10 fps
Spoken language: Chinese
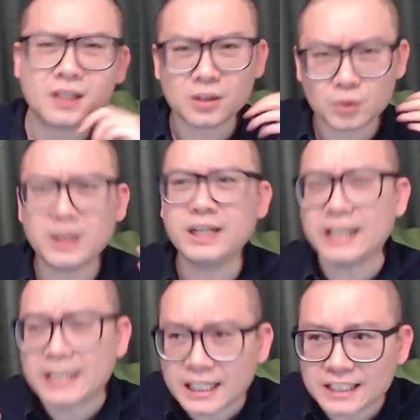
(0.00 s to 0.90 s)
所以
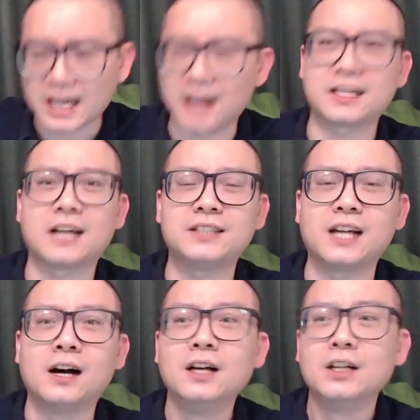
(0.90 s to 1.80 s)
你可以想象一
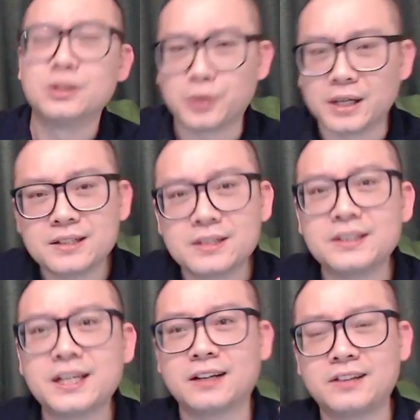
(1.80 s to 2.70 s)
下，全世
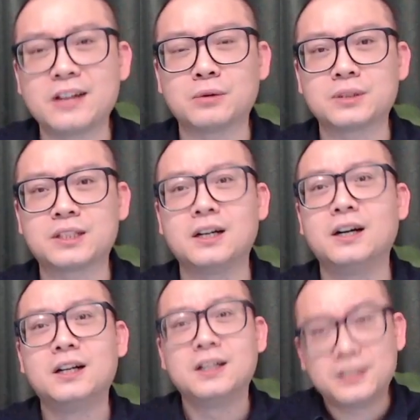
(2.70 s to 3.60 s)
界的电动车